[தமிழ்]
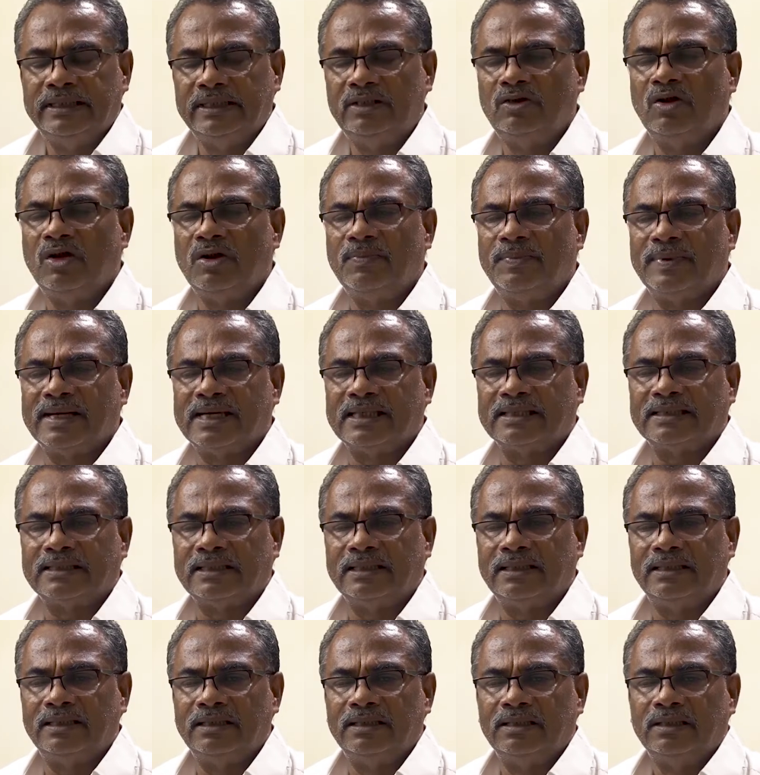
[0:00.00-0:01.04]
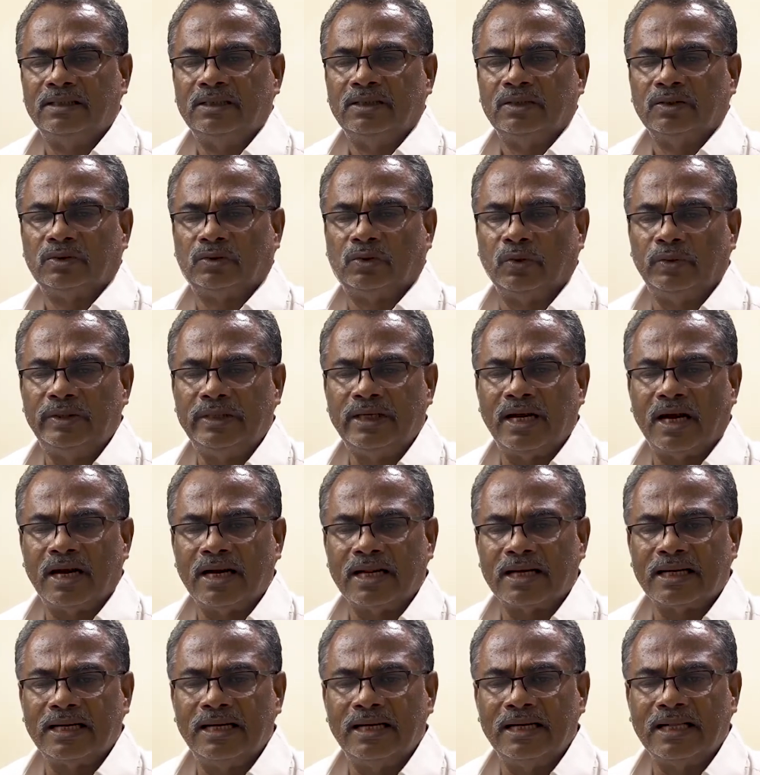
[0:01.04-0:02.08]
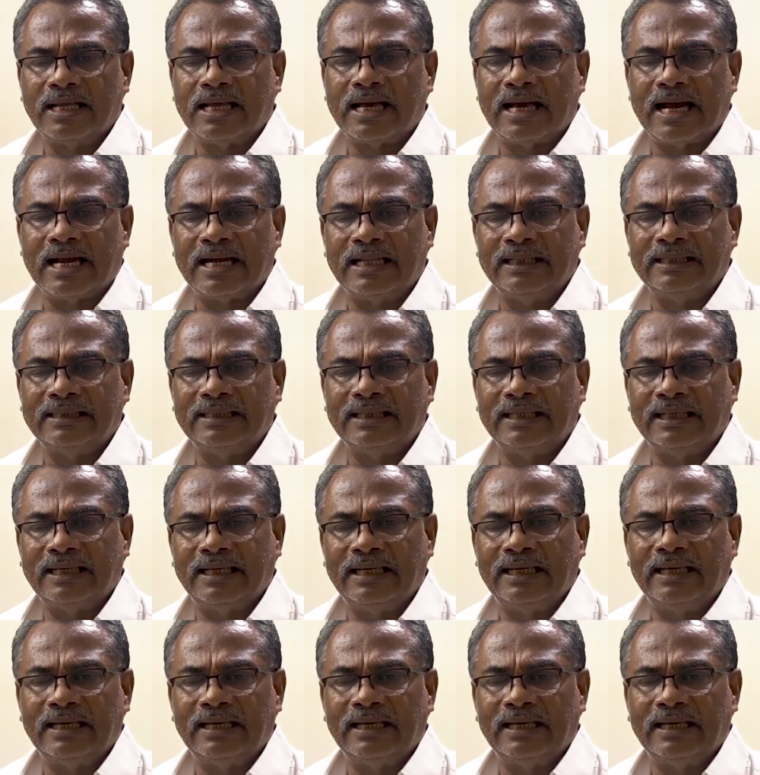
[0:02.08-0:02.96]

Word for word: இன்னொரு பக்கத்தில் தொழிலாளர்கள் கடந்த